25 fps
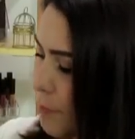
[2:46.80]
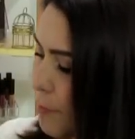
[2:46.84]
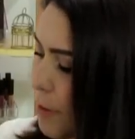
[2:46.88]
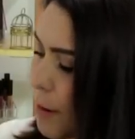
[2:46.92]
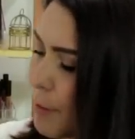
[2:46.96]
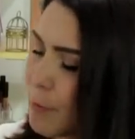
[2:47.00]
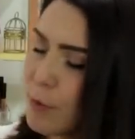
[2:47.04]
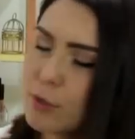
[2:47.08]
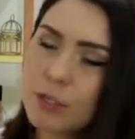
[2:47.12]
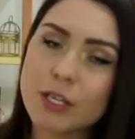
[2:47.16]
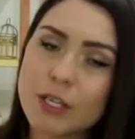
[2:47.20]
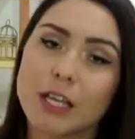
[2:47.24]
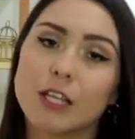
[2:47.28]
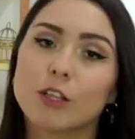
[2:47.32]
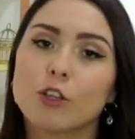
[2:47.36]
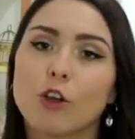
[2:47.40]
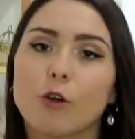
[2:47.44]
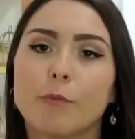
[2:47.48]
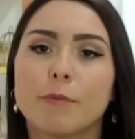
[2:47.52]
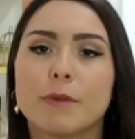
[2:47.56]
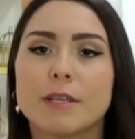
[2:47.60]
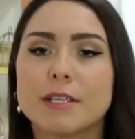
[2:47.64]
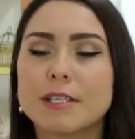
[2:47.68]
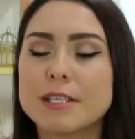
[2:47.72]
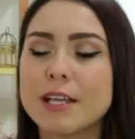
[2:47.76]
Vamos a
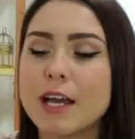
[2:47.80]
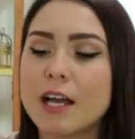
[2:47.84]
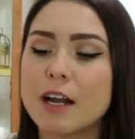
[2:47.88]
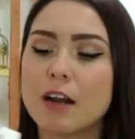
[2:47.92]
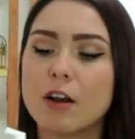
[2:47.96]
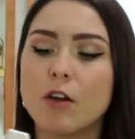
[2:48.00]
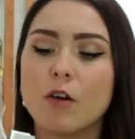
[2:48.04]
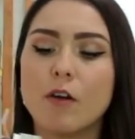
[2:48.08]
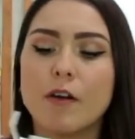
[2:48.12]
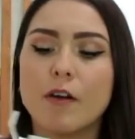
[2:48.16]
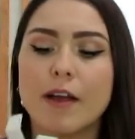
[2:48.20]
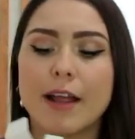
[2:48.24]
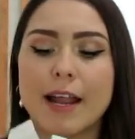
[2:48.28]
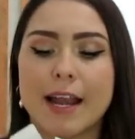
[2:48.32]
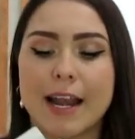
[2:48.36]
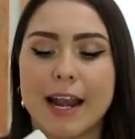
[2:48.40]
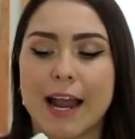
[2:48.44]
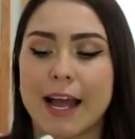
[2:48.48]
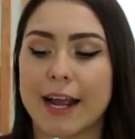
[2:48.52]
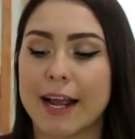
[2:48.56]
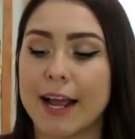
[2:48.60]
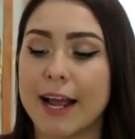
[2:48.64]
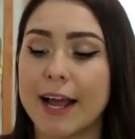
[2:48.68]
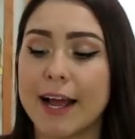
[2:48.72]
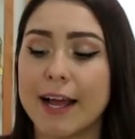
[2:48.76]
atomizarlo en
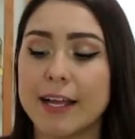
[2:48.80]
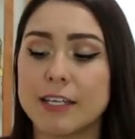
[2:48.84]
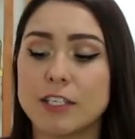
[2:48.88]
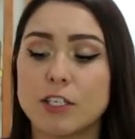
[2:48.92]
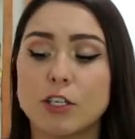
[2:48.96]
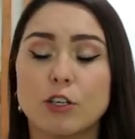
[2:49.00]
la caja,